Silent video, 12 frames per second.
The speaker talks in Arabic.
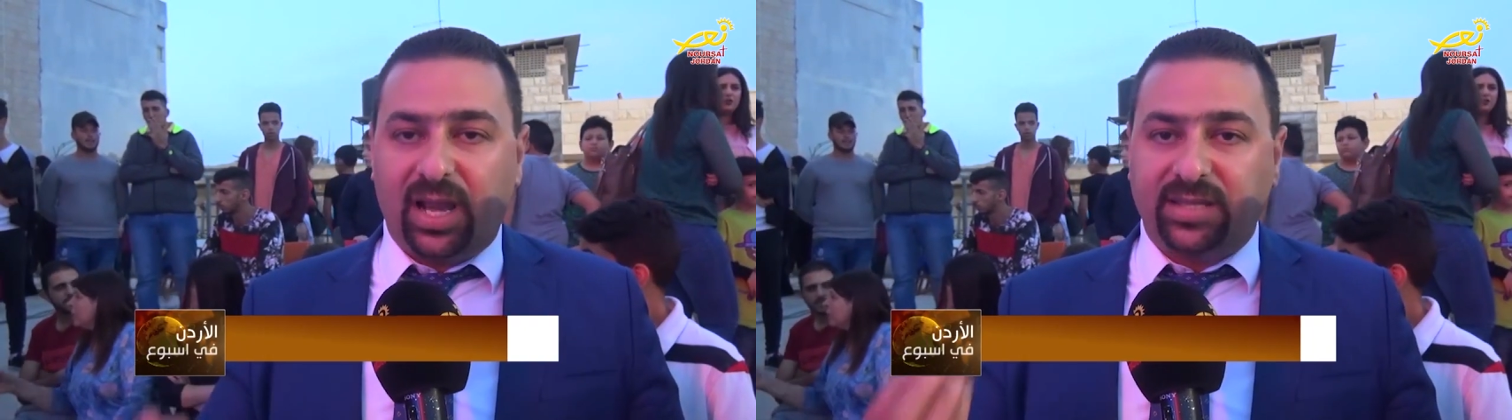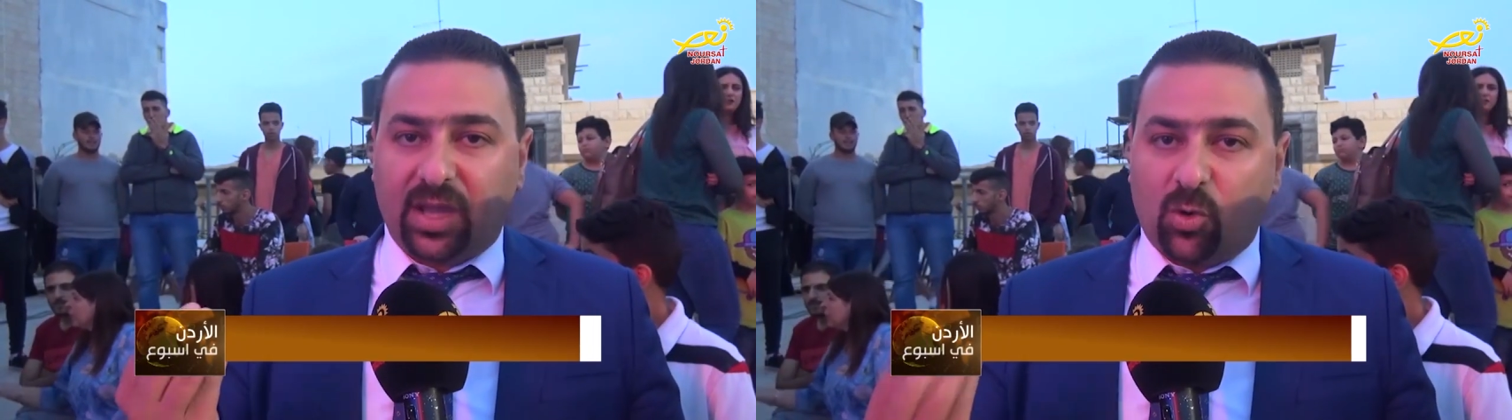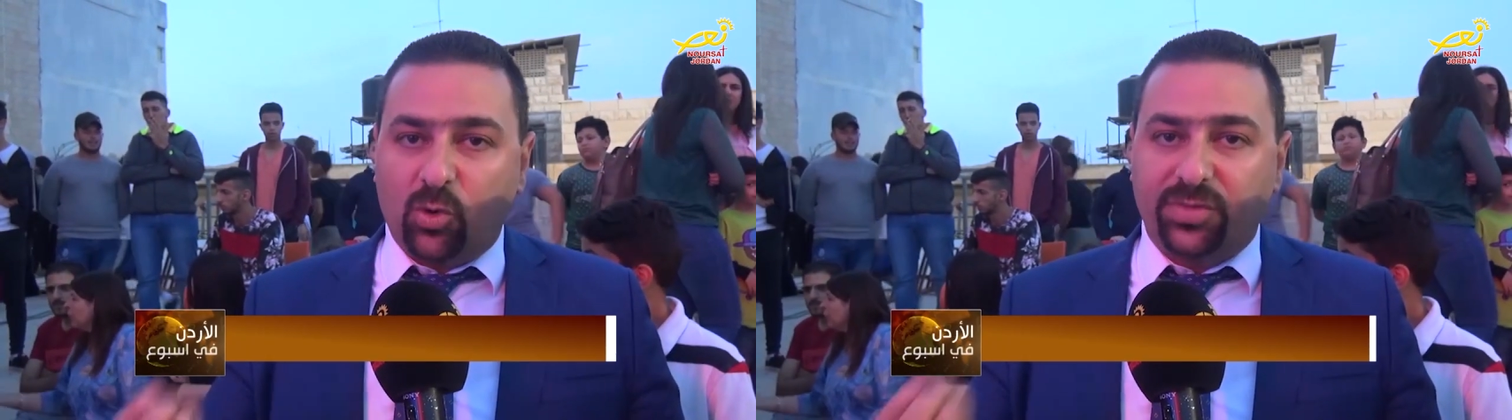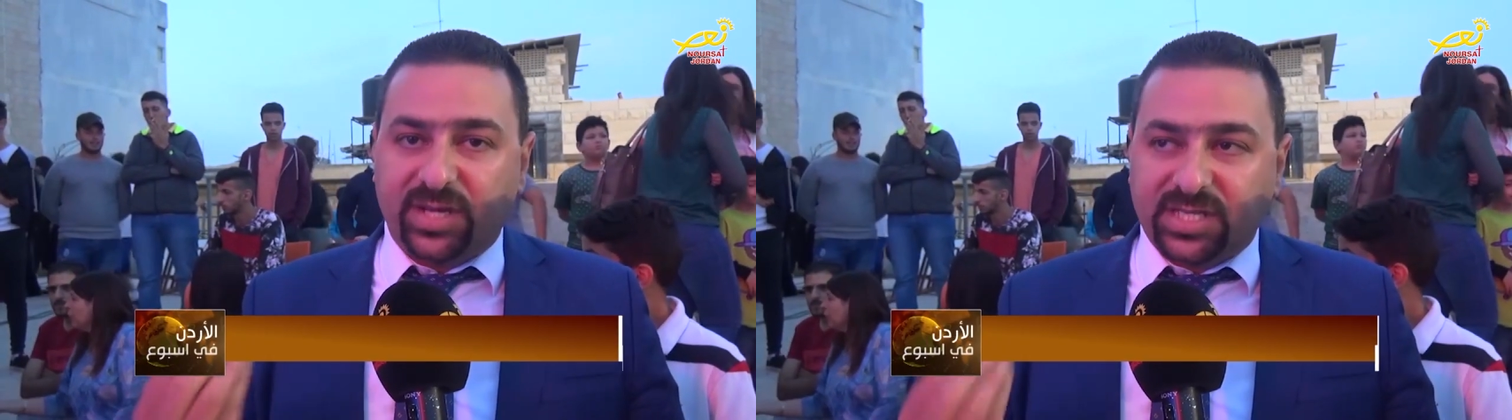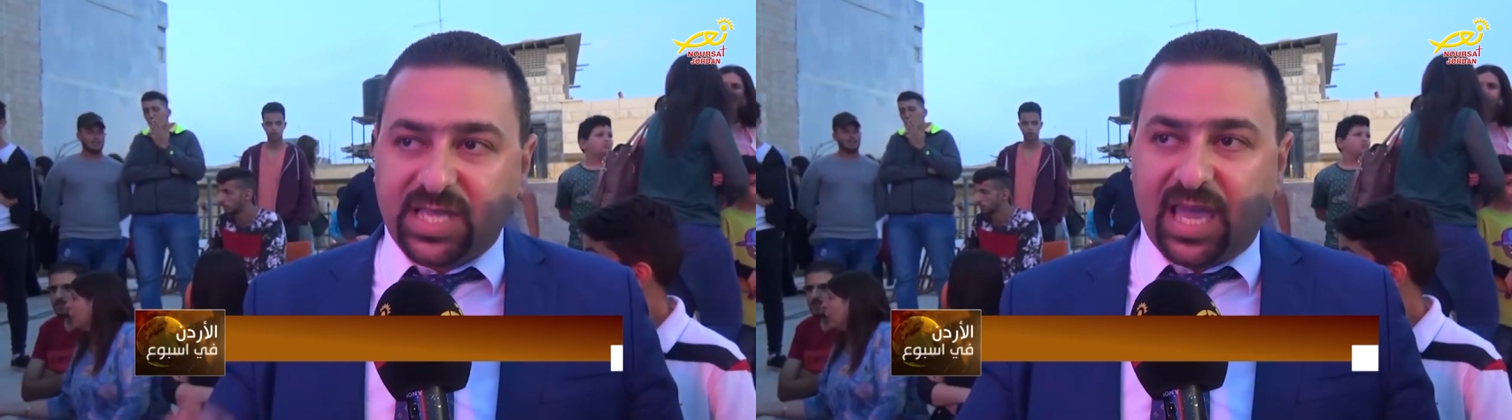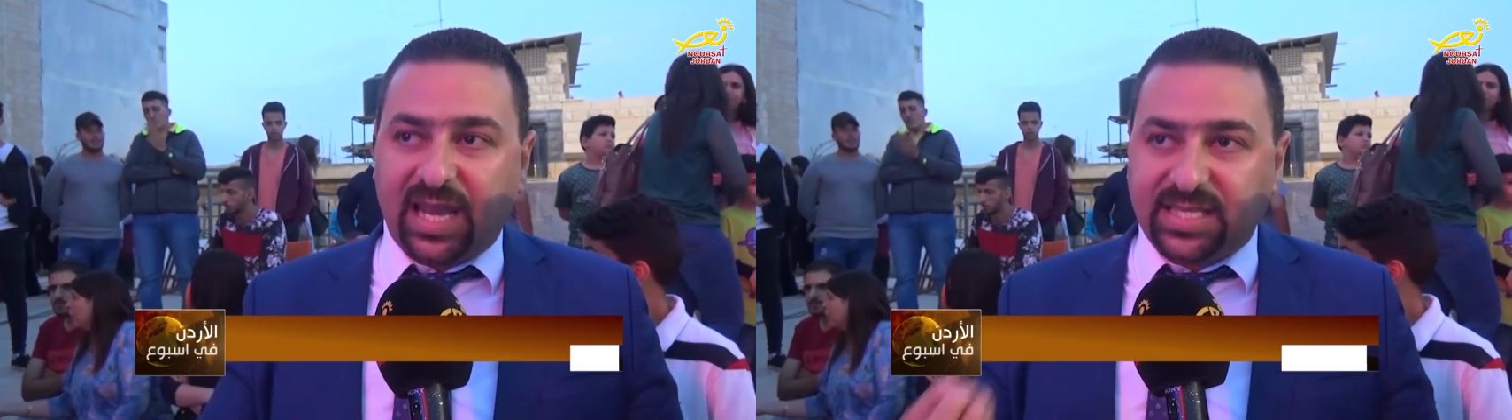لتكون
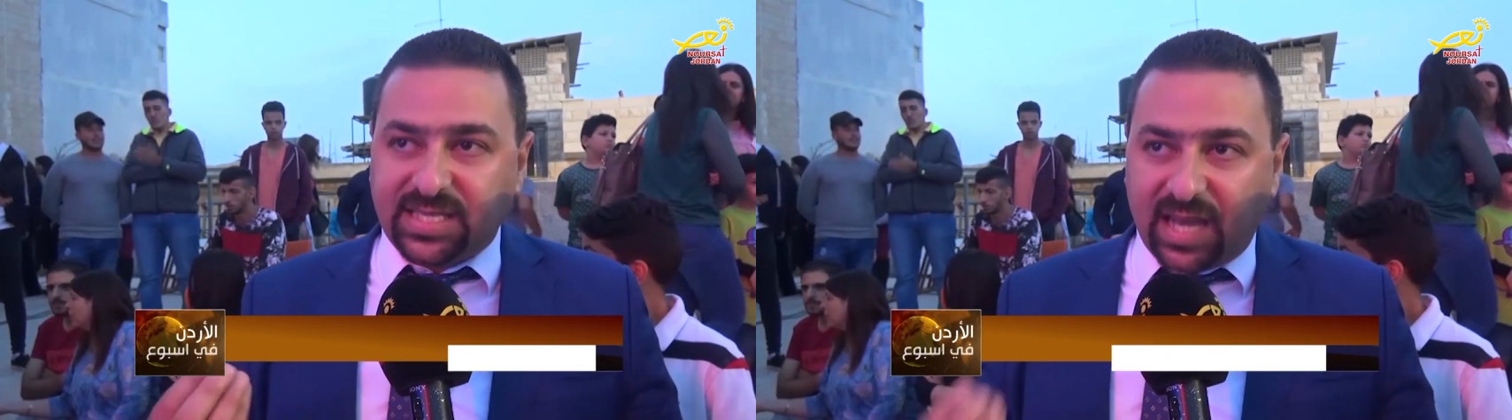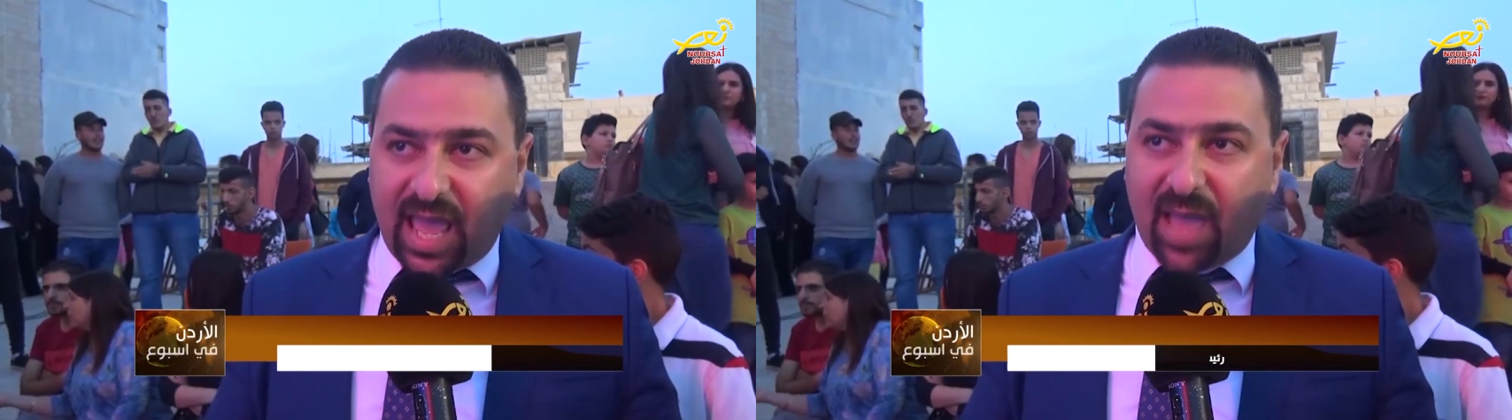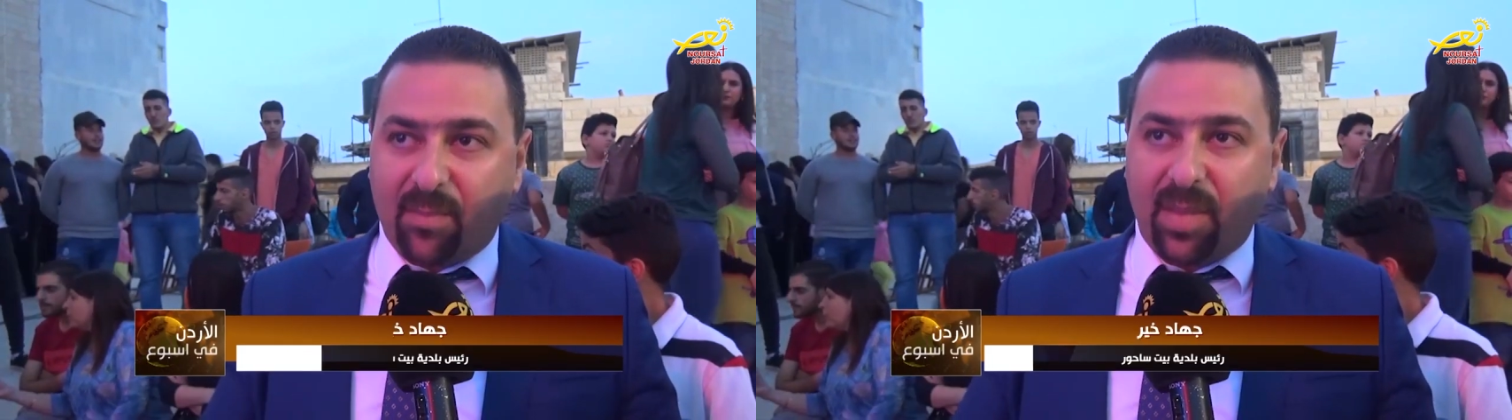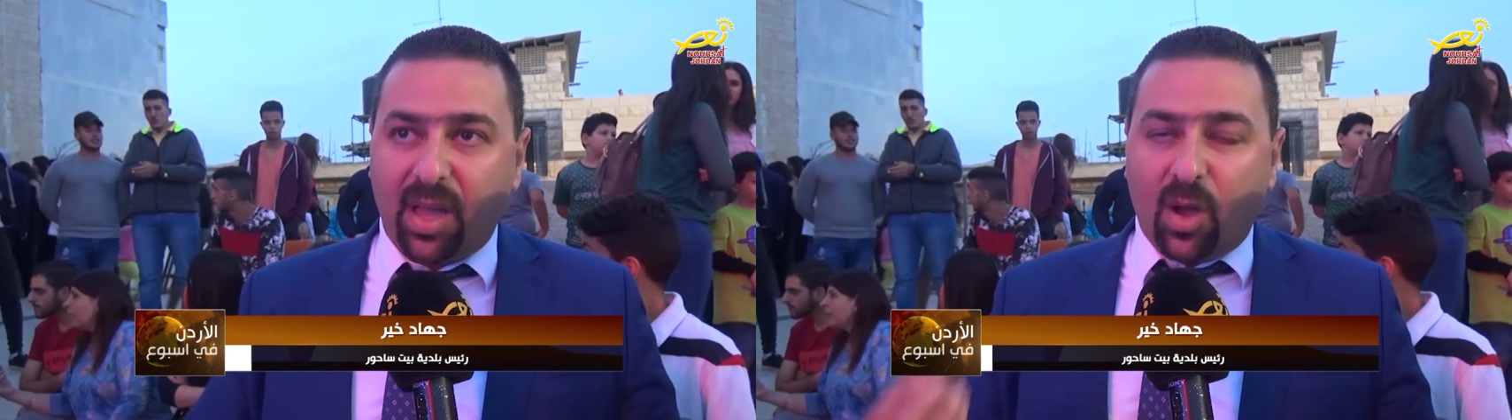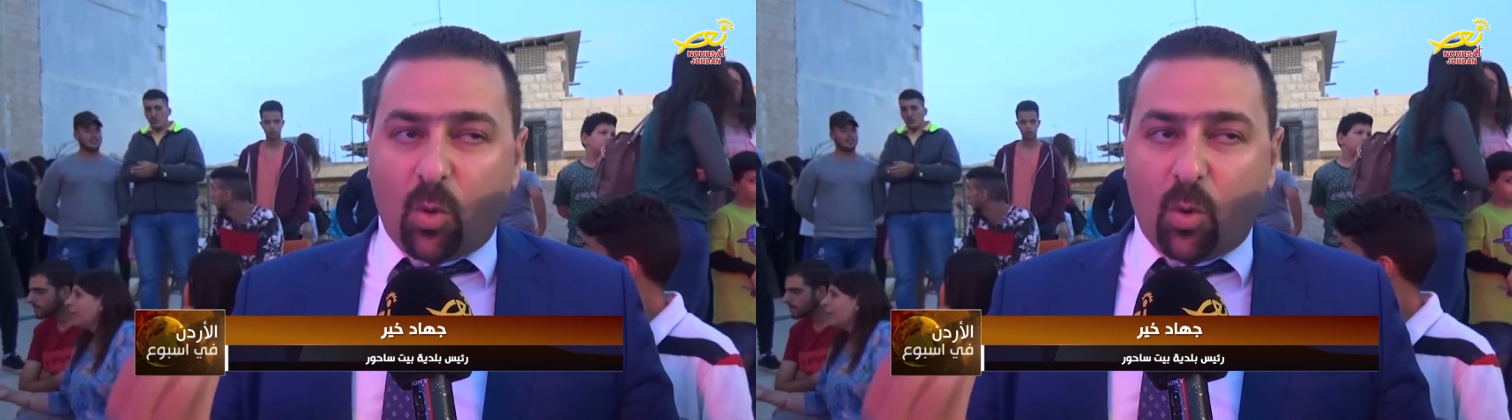رسالة سلام